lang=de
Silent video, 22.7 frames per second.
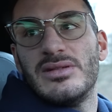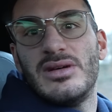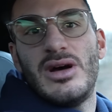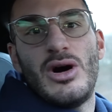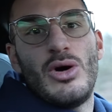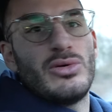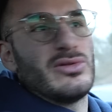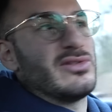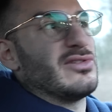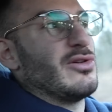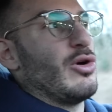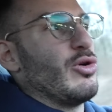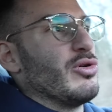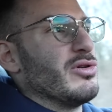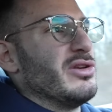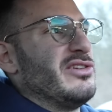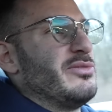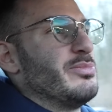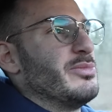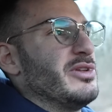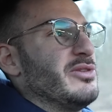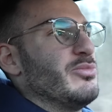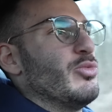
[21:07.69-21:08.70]
aus, auch
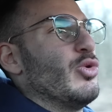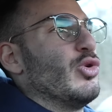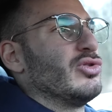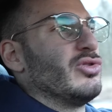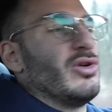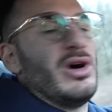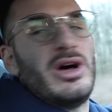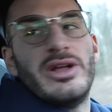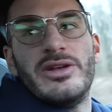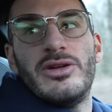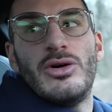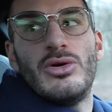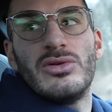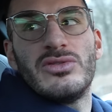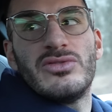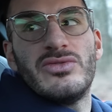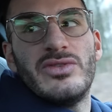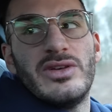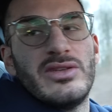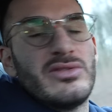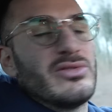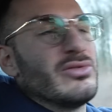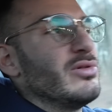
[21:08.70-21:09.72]
nicht mit Motor an aus,
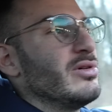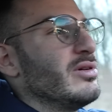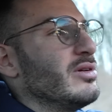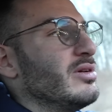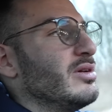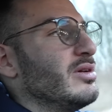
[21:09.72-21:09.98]
weißt du?